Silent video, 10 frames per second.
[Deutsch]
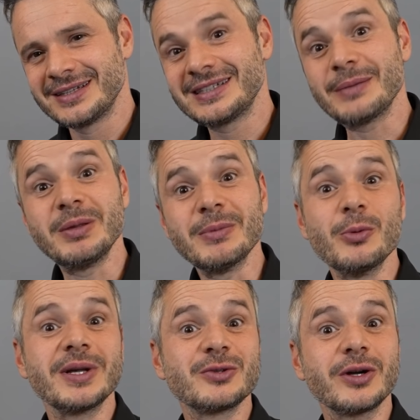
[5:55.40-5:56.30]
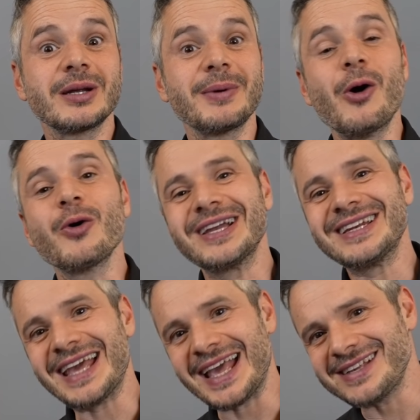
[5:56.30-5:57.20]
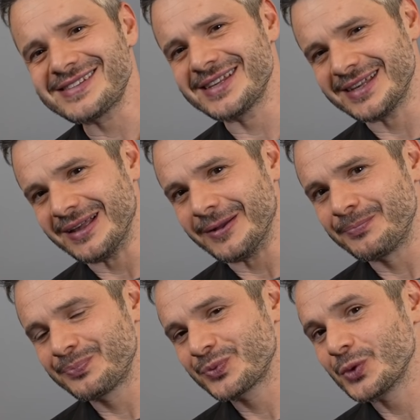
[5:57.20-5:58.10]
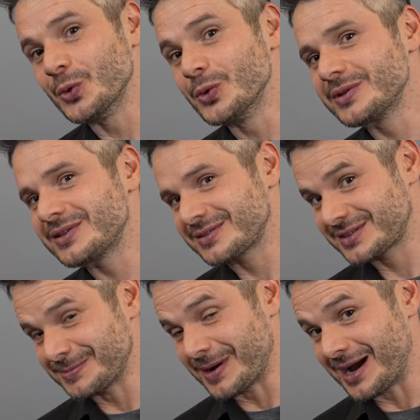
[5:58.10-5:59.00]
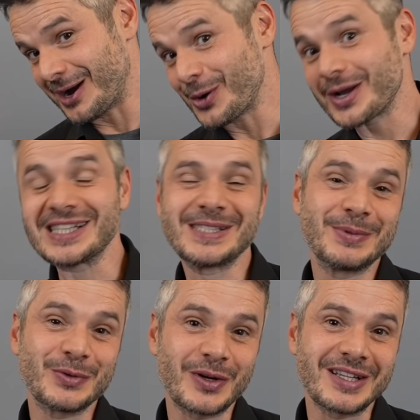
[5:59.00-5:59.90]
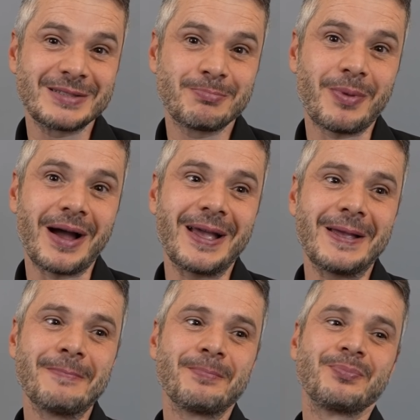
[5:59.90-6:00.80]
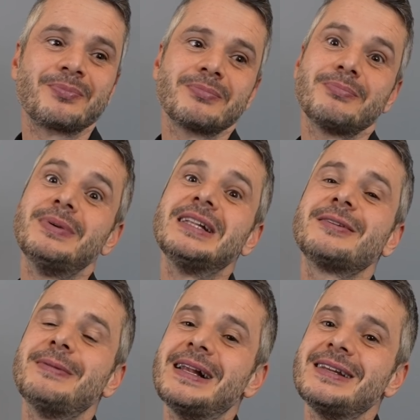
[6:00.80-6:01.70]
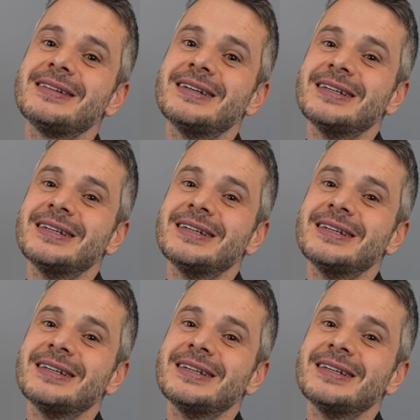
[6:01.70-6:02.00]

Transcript: Der Beamer überzeugt aber auch in SDR und zwar auch ganz besonders bei Bildquellen,